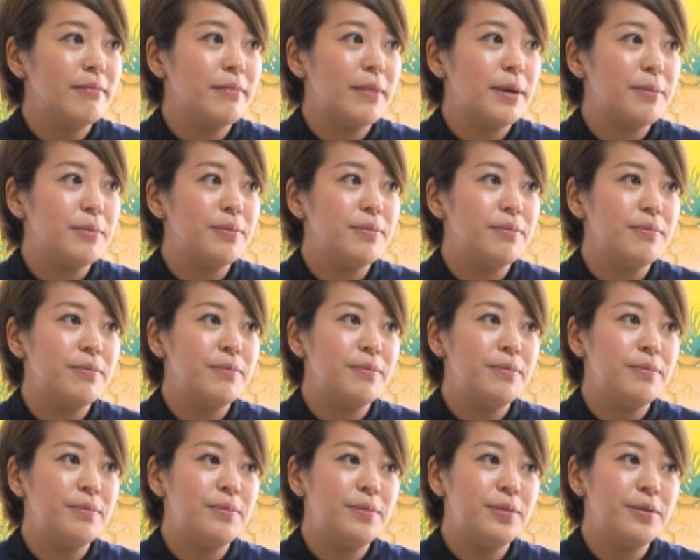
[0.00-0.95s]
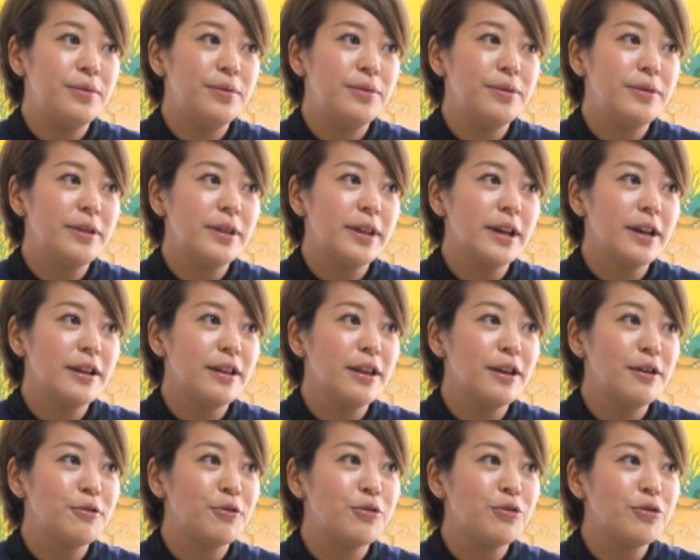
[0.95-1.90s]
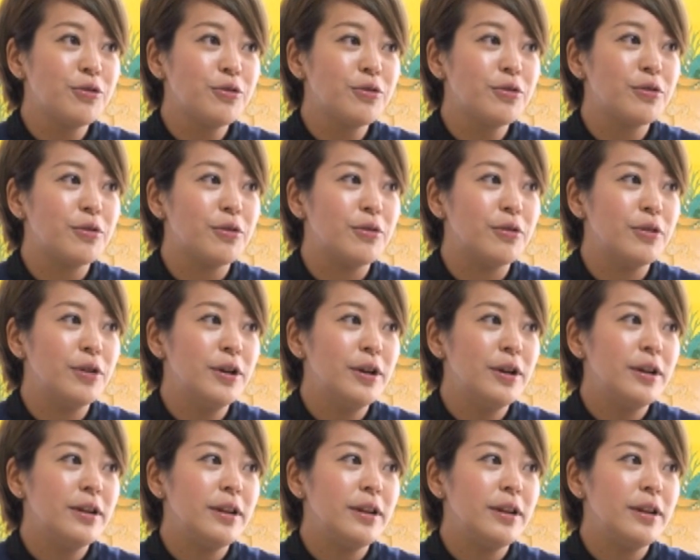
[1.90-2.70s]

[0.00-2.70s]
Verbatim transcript: まあぶっちゃけて言うとちょっと